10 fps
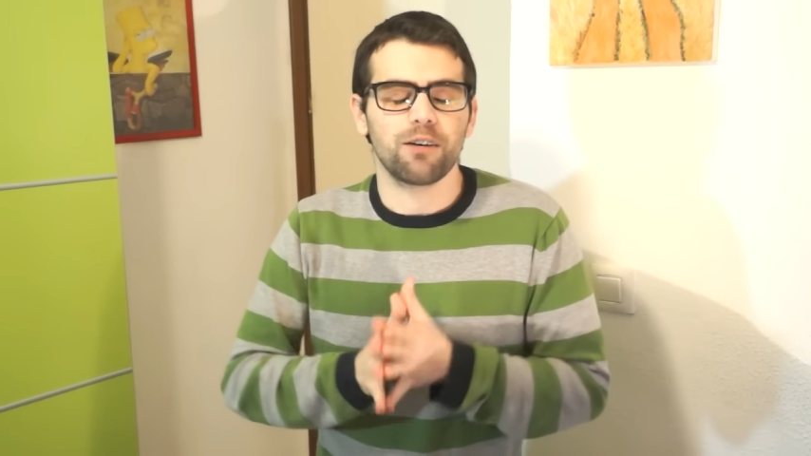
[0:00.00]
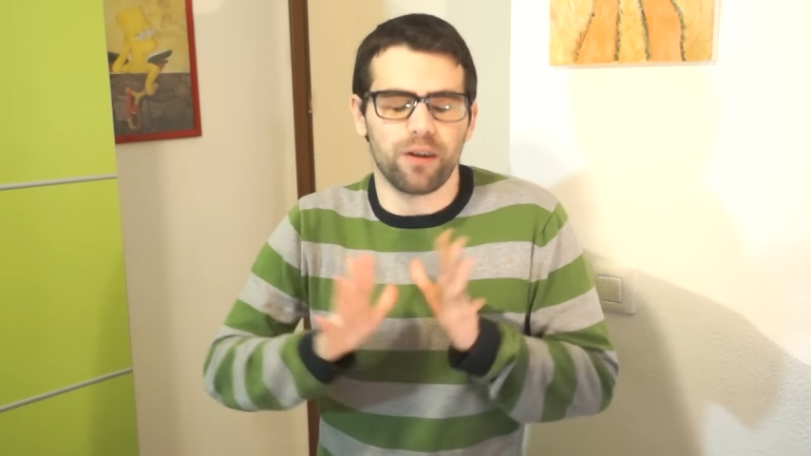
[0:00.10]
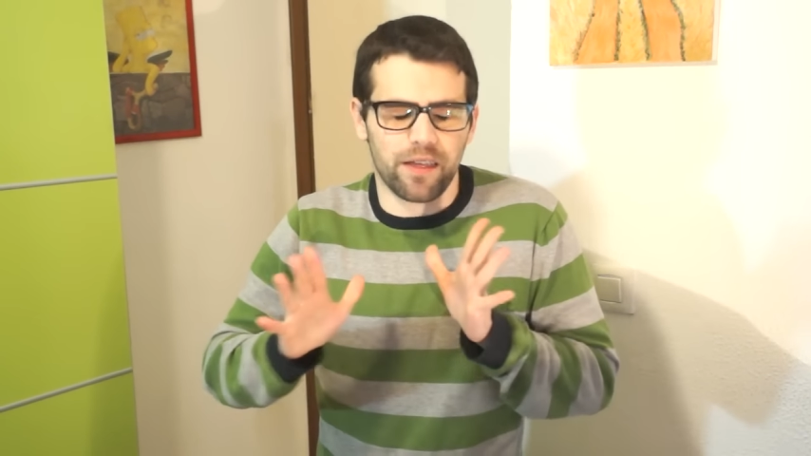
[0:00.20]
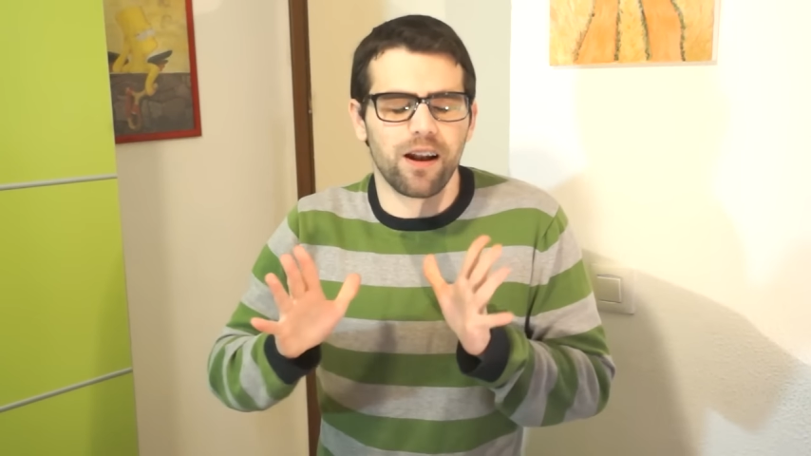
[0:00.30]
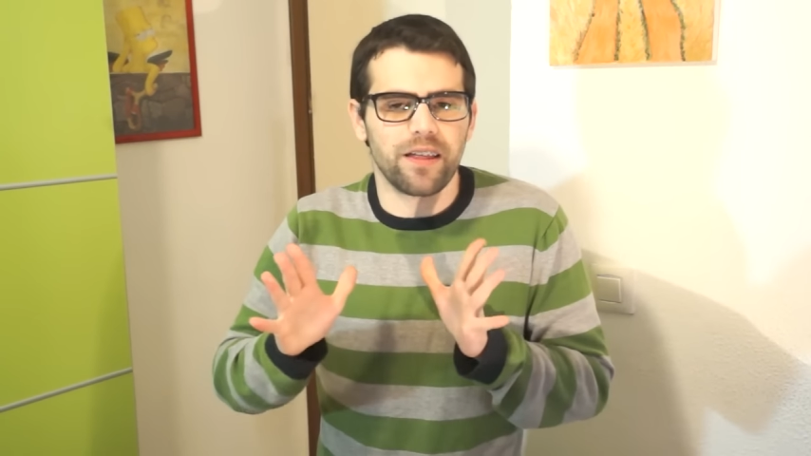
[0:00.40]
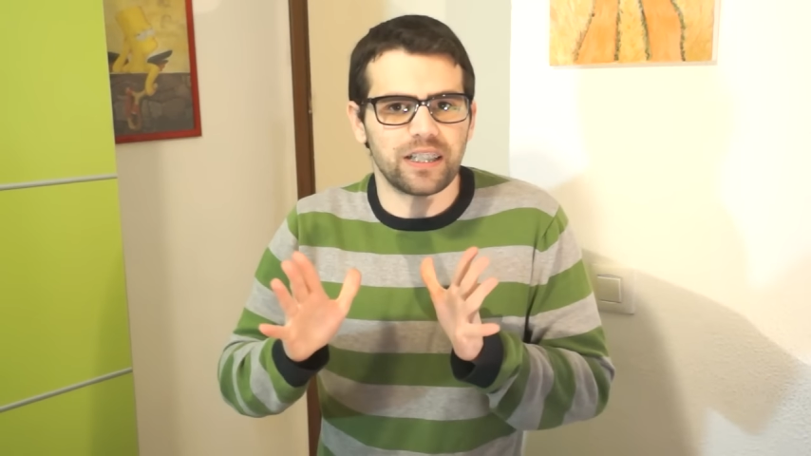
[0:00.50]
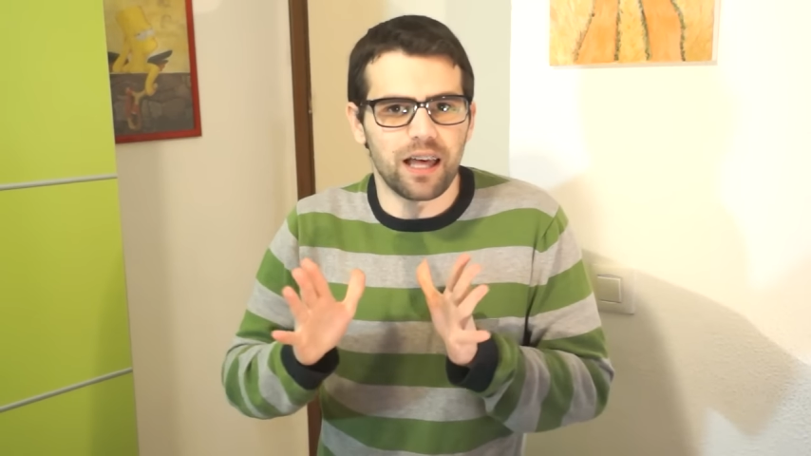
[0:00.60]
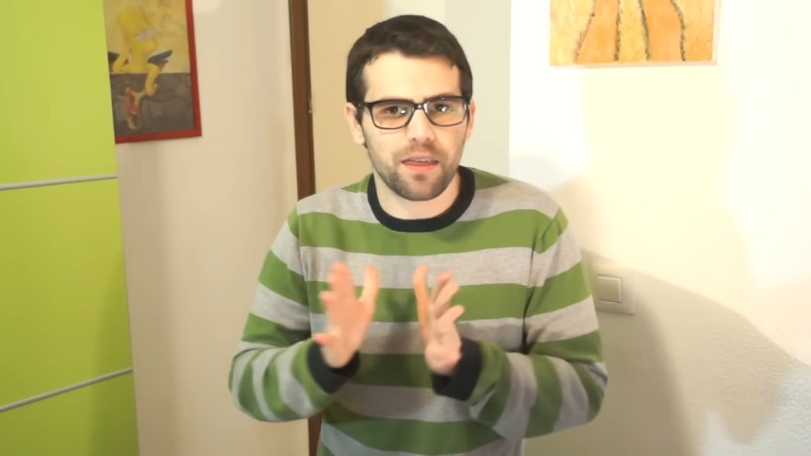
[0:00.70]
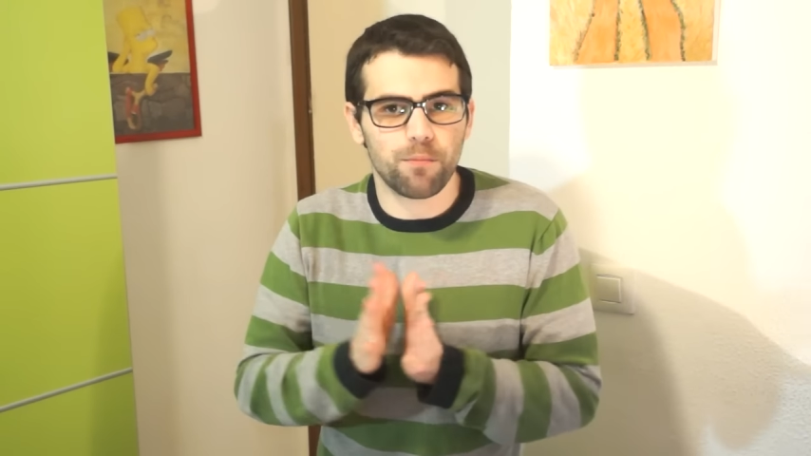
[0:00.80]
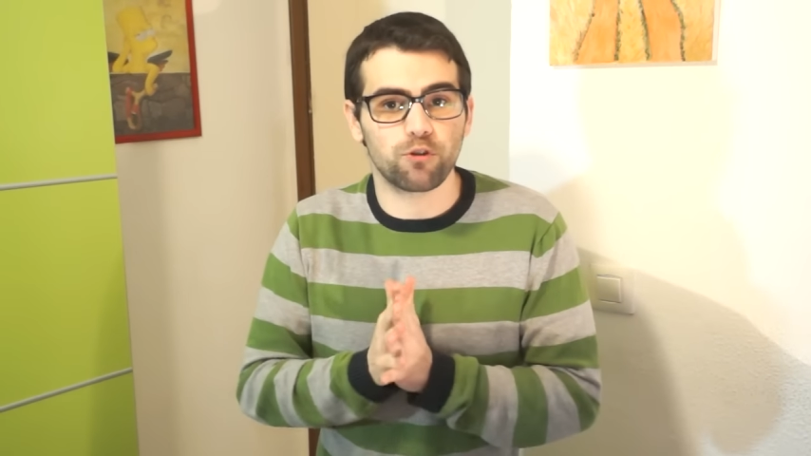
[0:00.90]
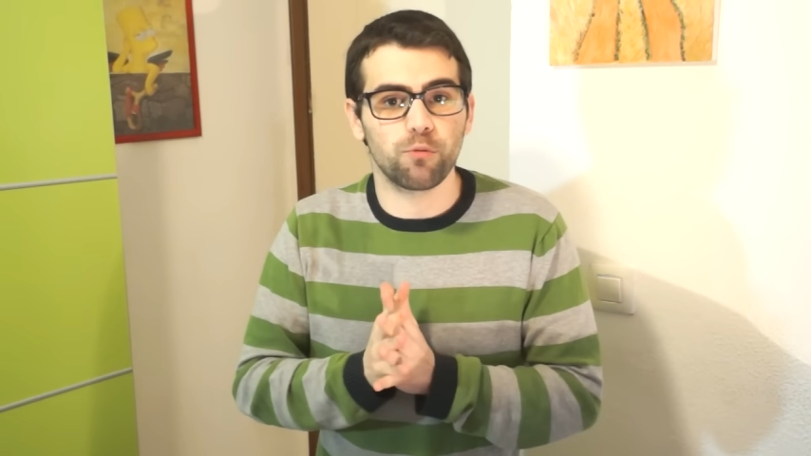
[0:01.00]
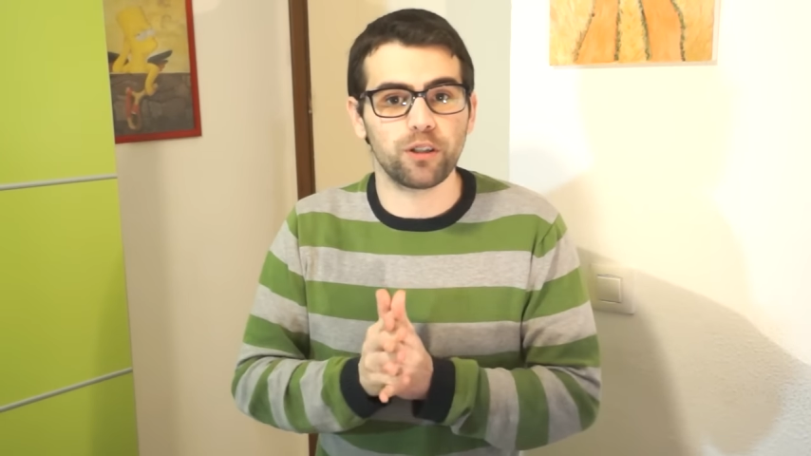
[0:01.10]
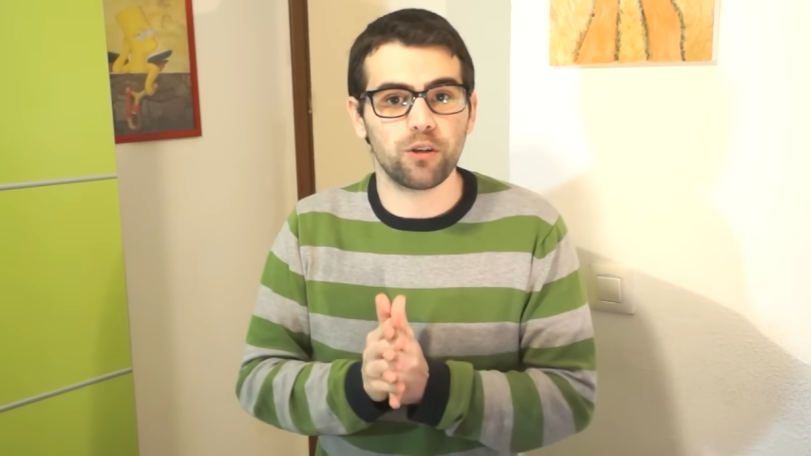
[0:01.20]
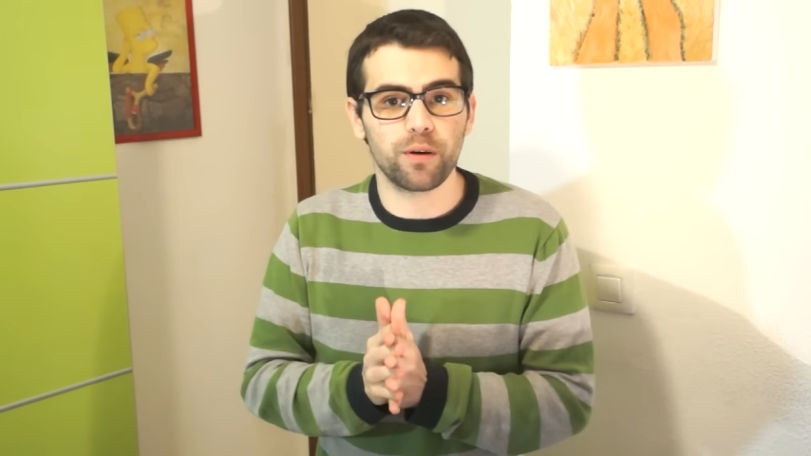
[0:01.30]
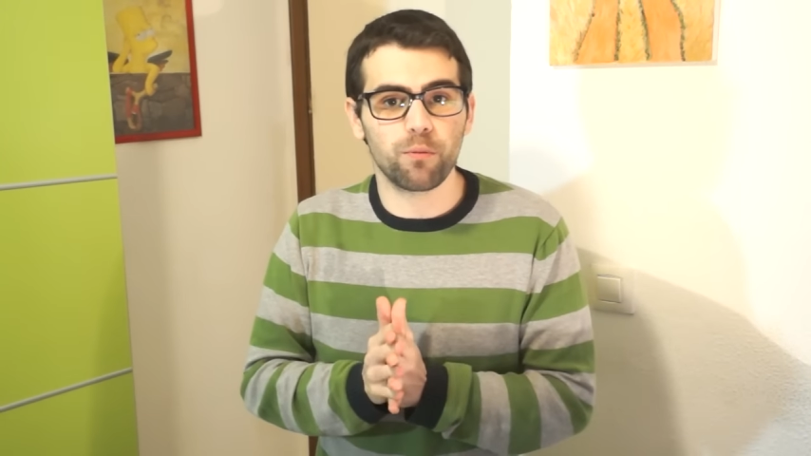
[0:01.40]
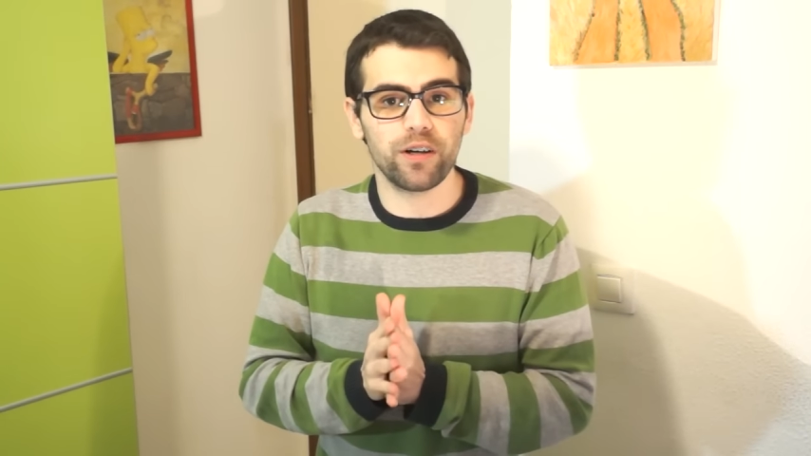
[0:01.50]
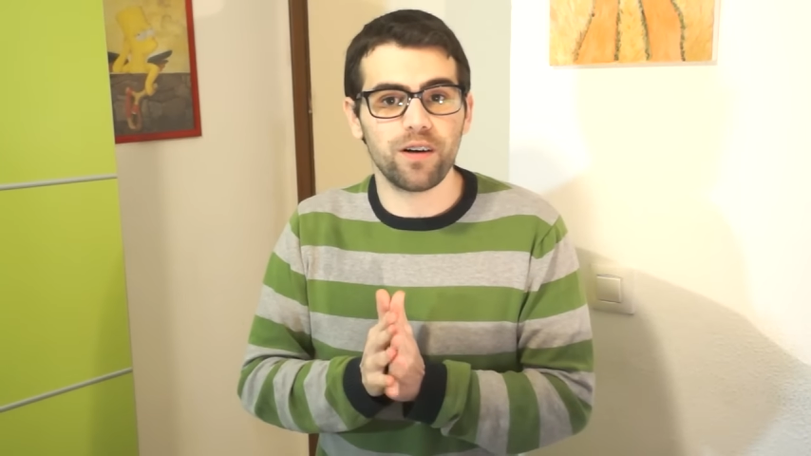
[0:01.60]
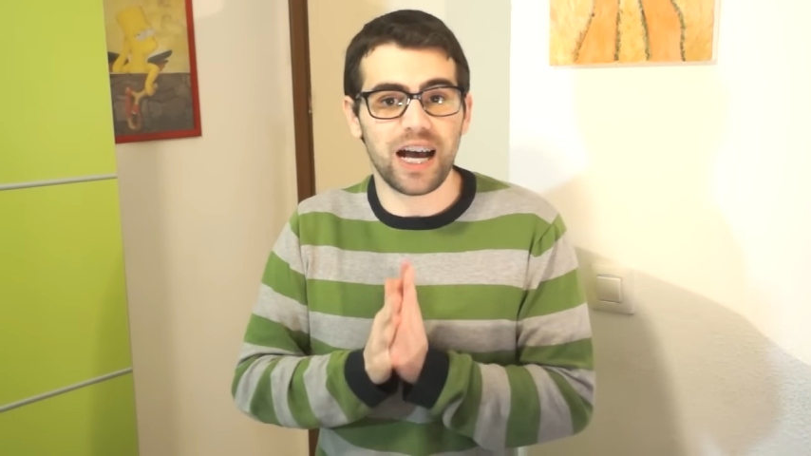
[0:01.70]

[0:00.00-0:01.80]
guardando la distancia, por supuesto, pero bueno,